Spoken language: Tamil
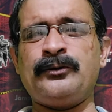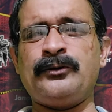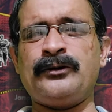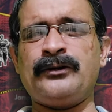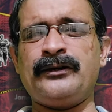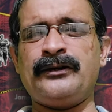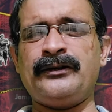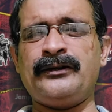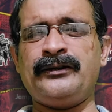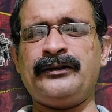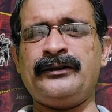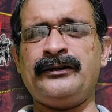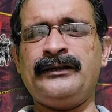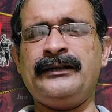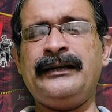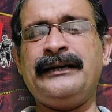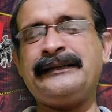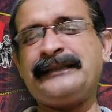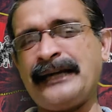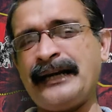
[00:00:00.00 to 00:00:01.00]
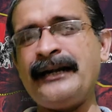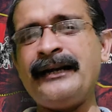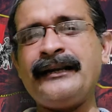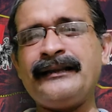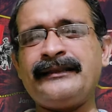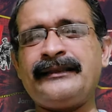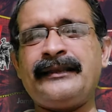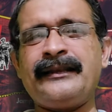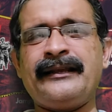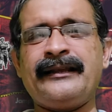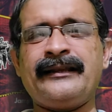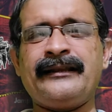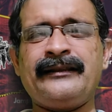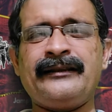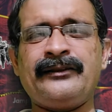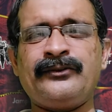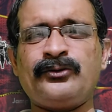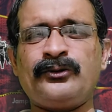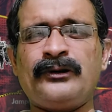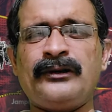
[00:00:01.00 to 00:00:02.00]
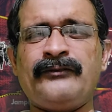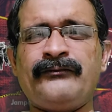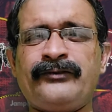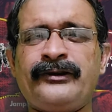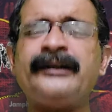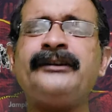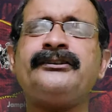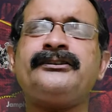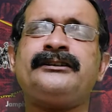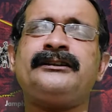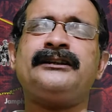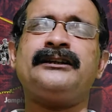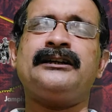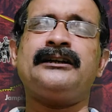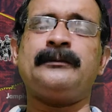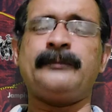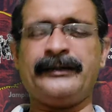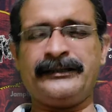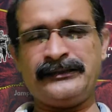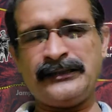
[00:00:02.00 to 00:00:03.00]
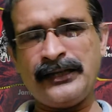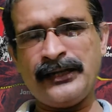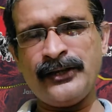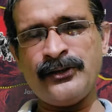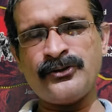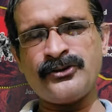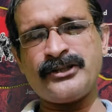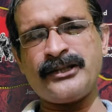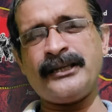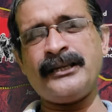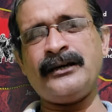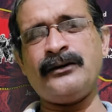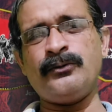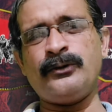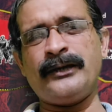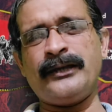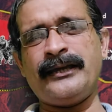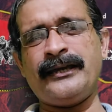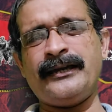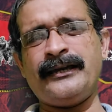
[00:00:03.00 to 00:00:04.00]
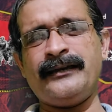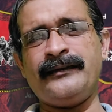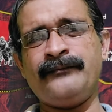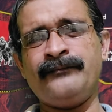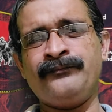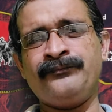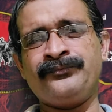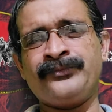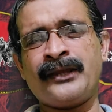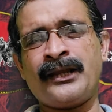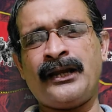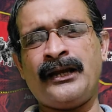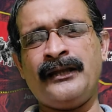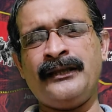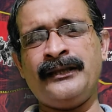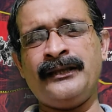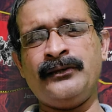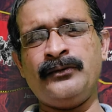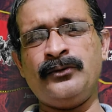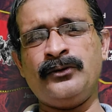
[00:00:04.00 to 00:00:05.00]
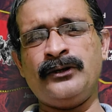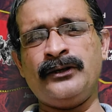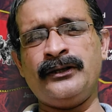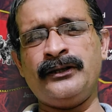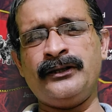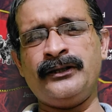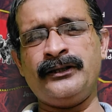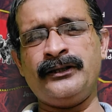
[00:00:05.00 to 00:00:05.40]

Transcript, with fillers: ஒரு ட்ரெண்ட் தெரிகிறதுன்னு சொல்லலாம் ஃப்ரெண்ட்ஸ் நமக்கு தெரியும் சீனாவுடைய அந்த ஒரு